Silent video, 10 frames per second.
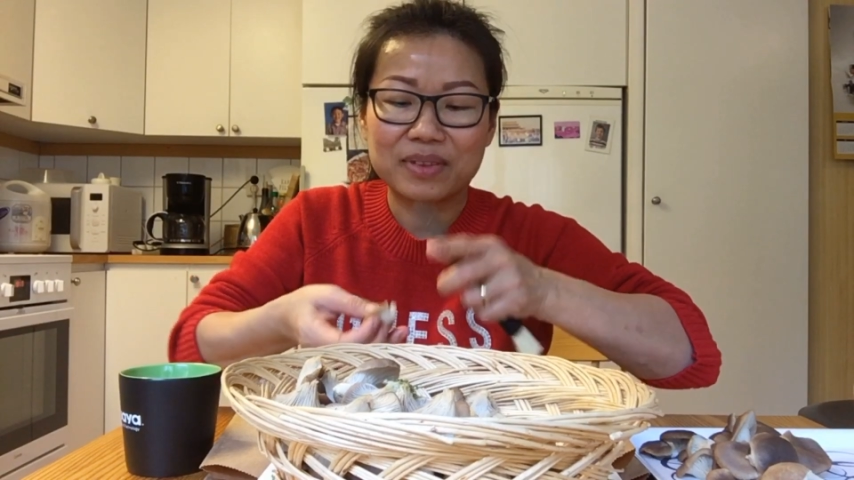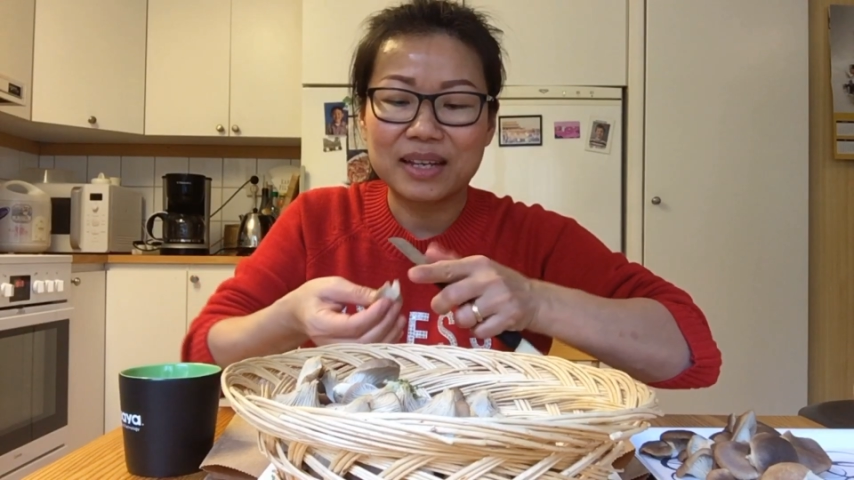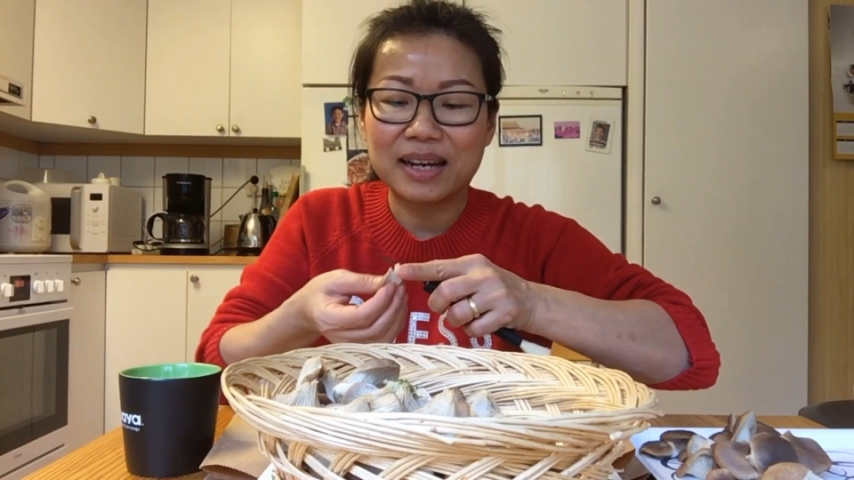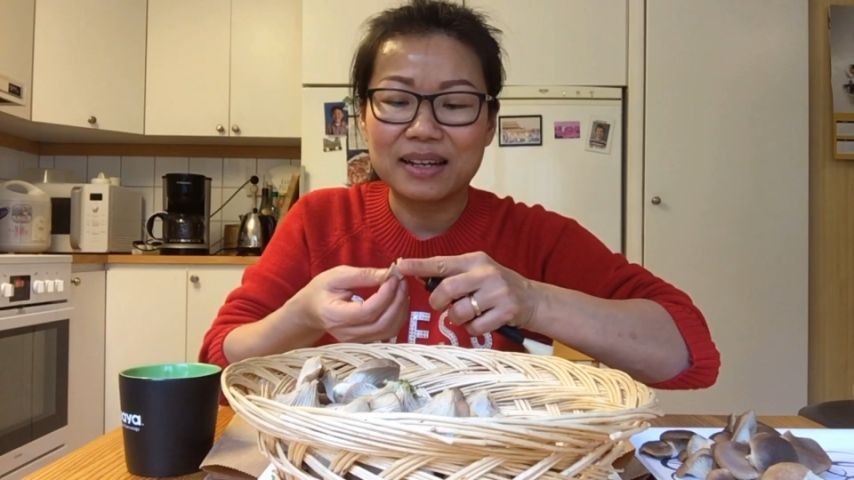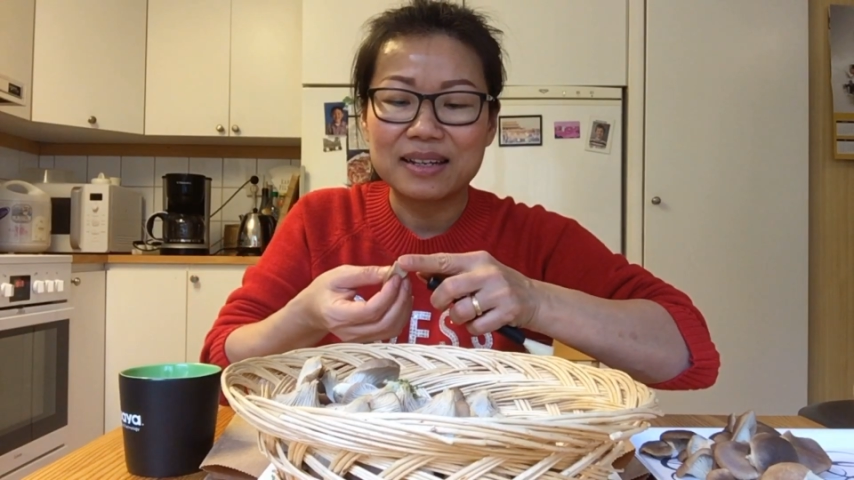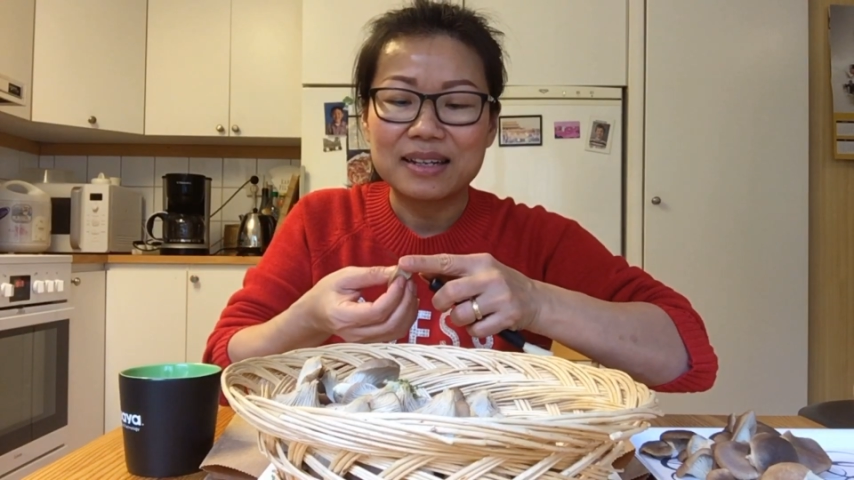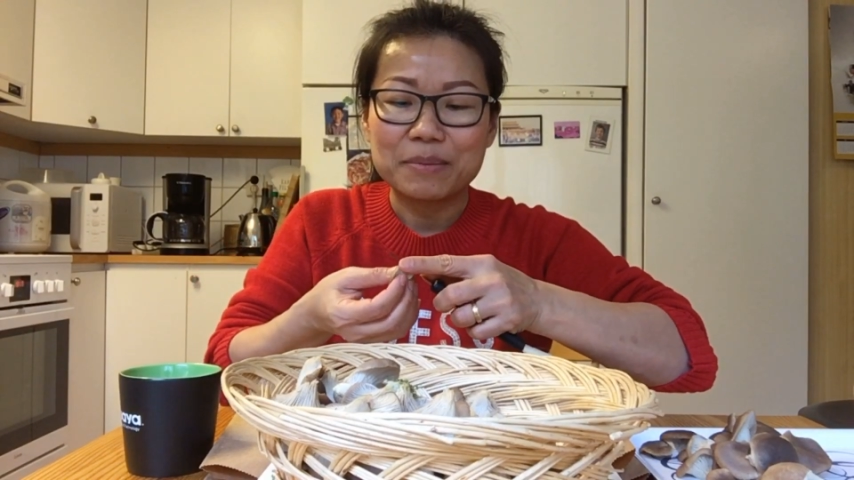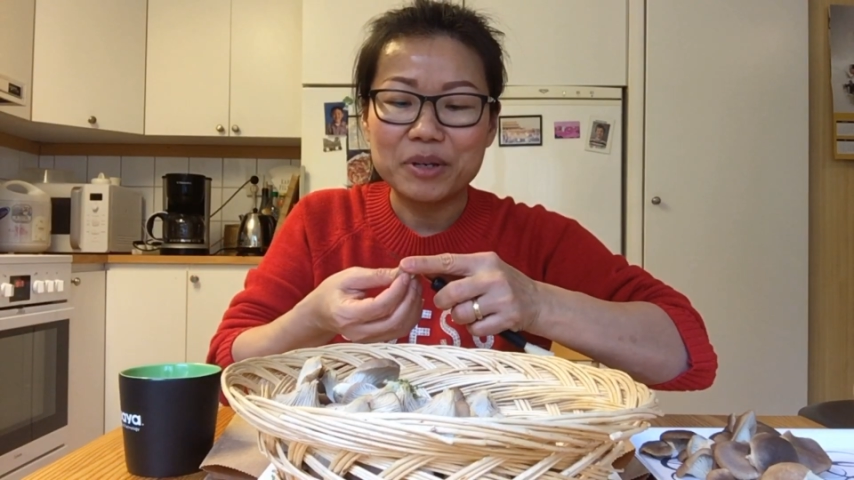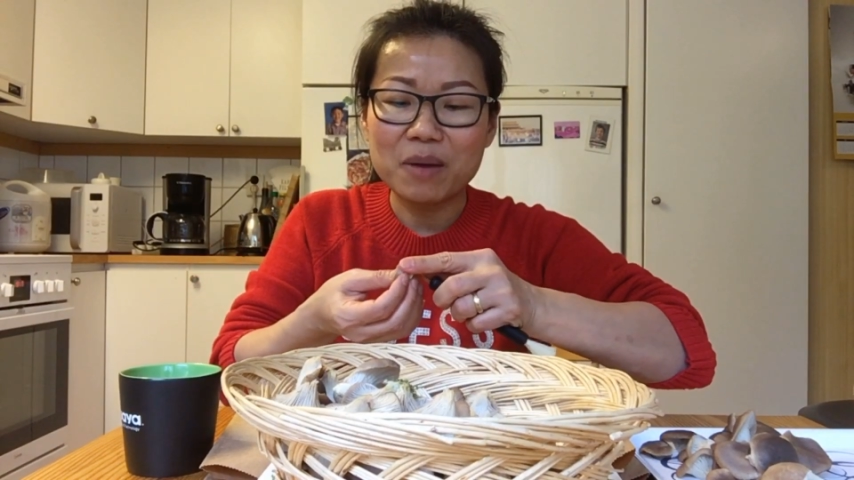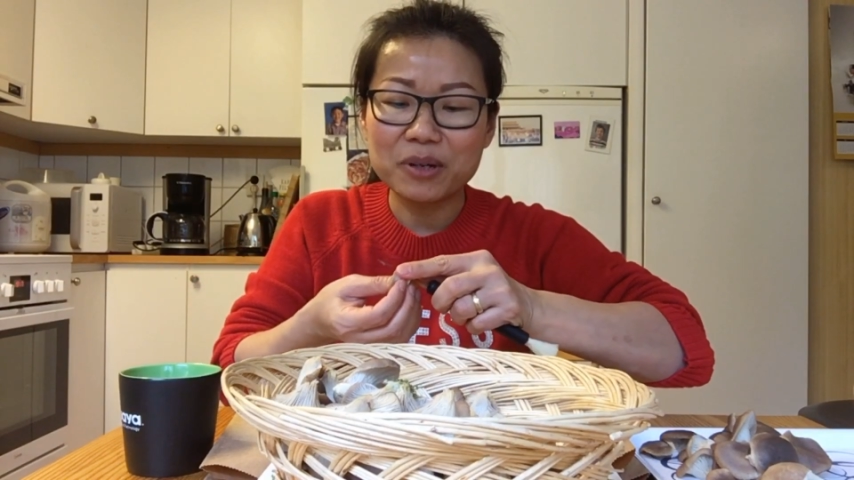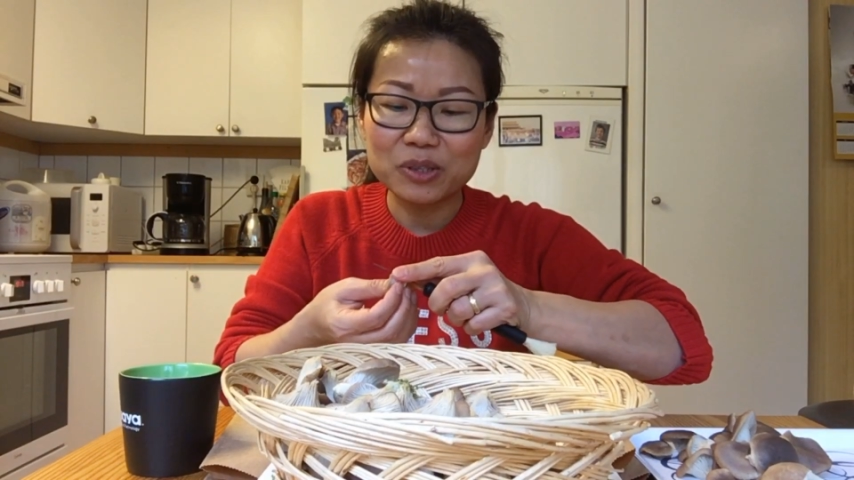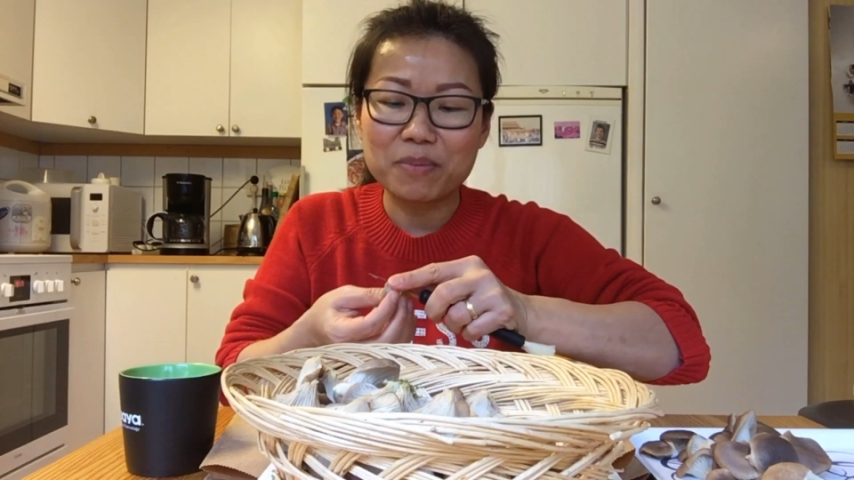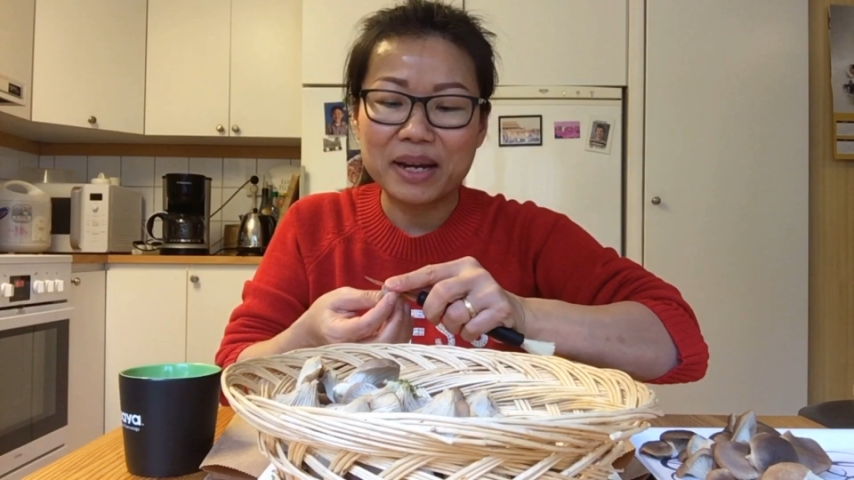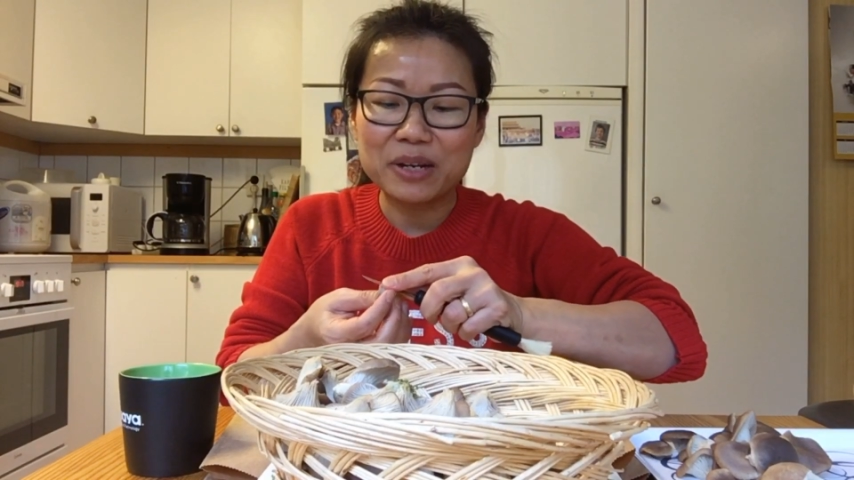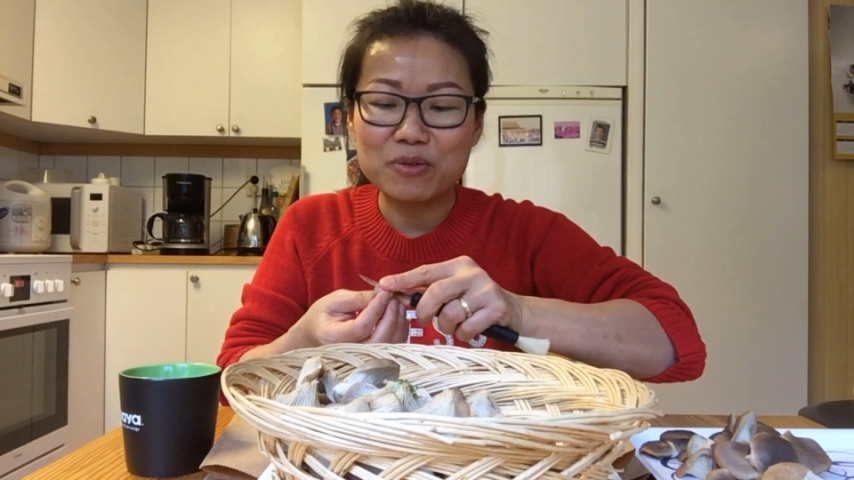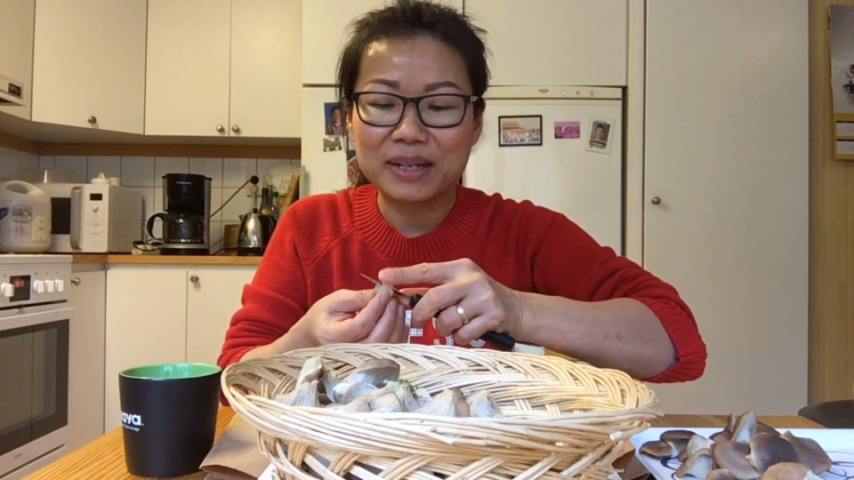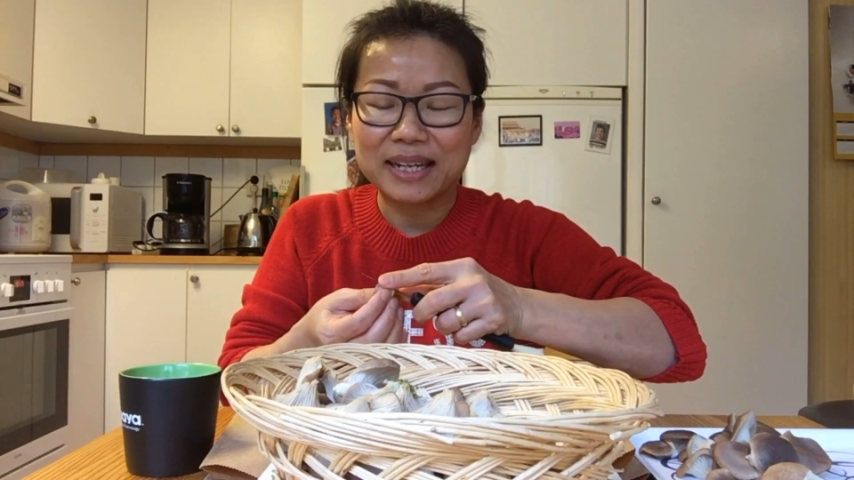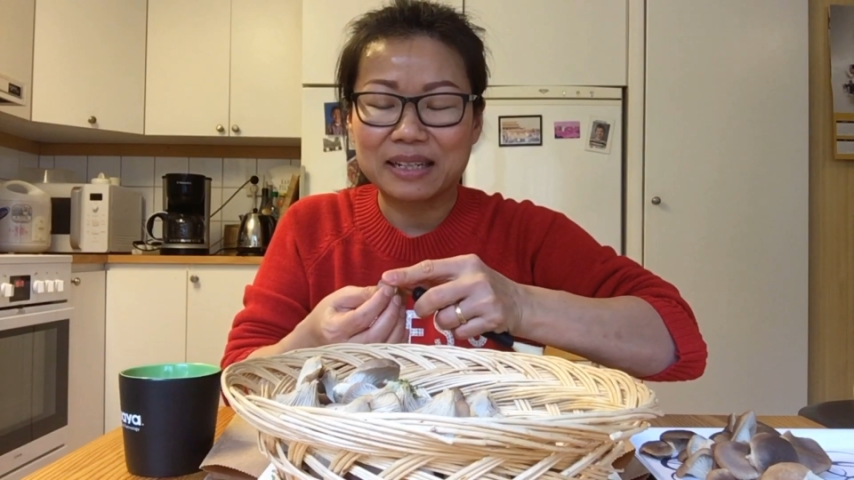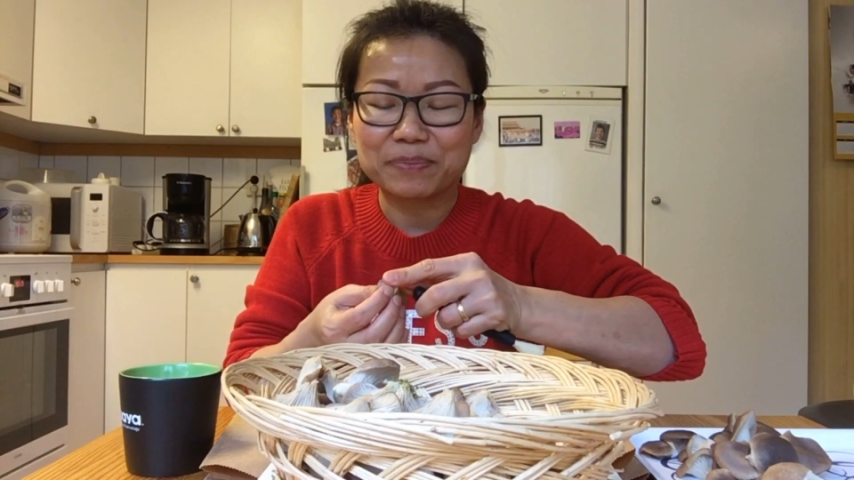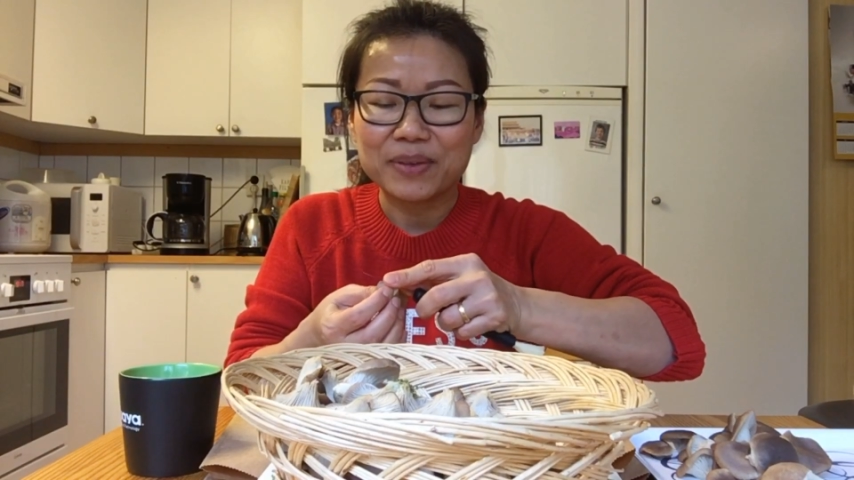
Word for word: นะคะ พี่ออมก็ส่งมาให้ดูเหมือนกัน